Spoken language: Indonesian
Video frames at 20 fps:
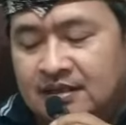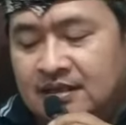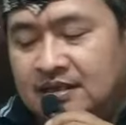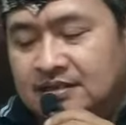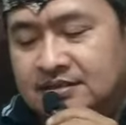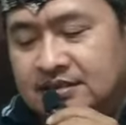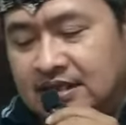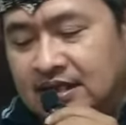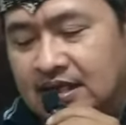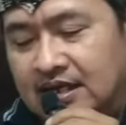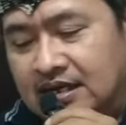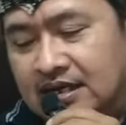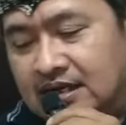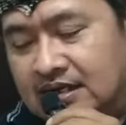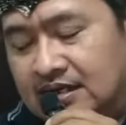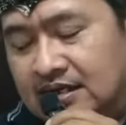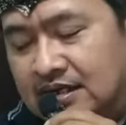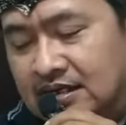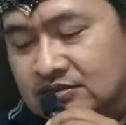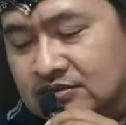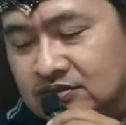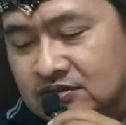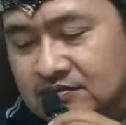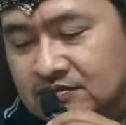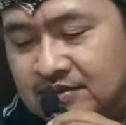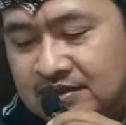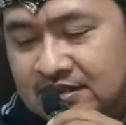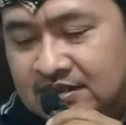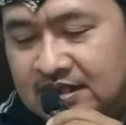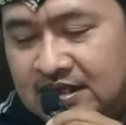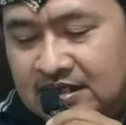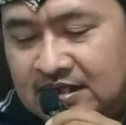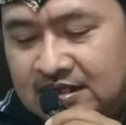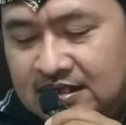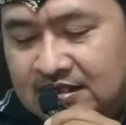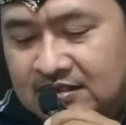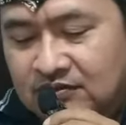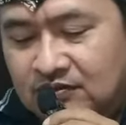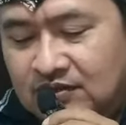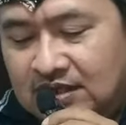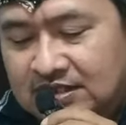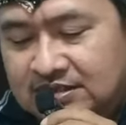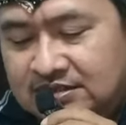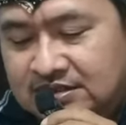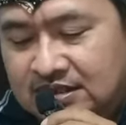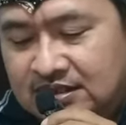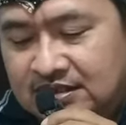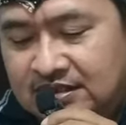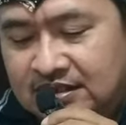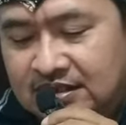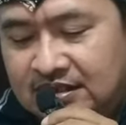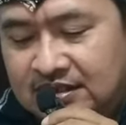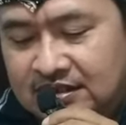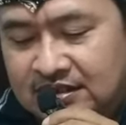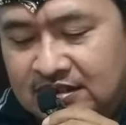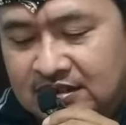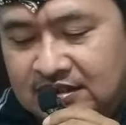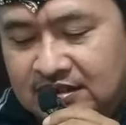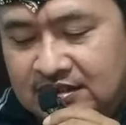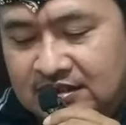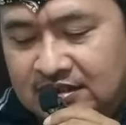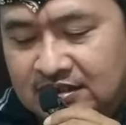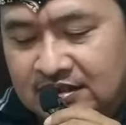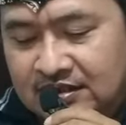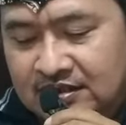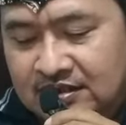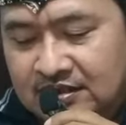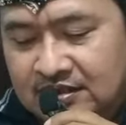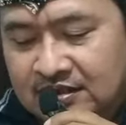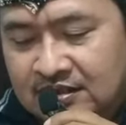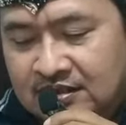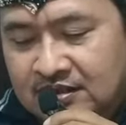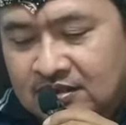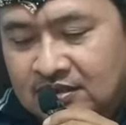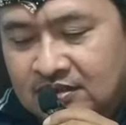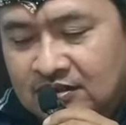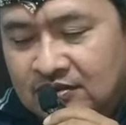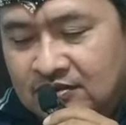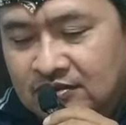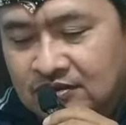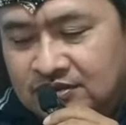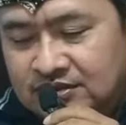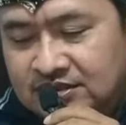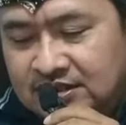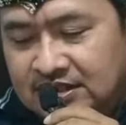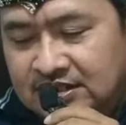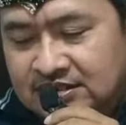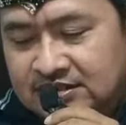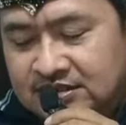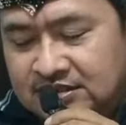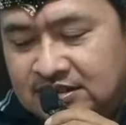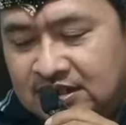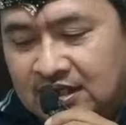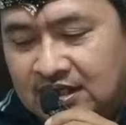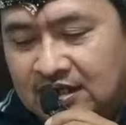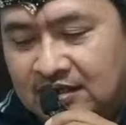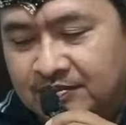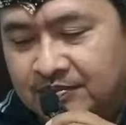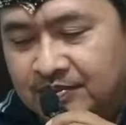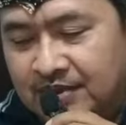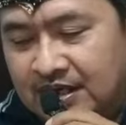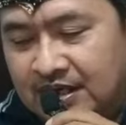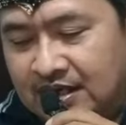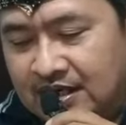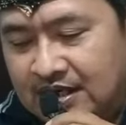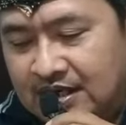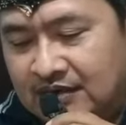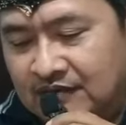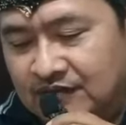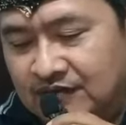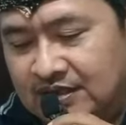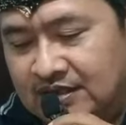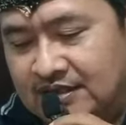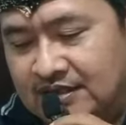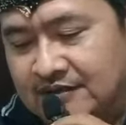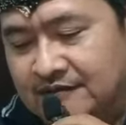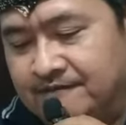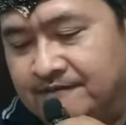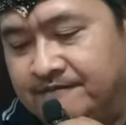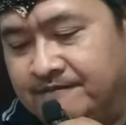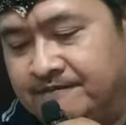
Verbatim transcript: Saya akan langsung perdengarkan ulasan dari Gus Islah Bahrawi ya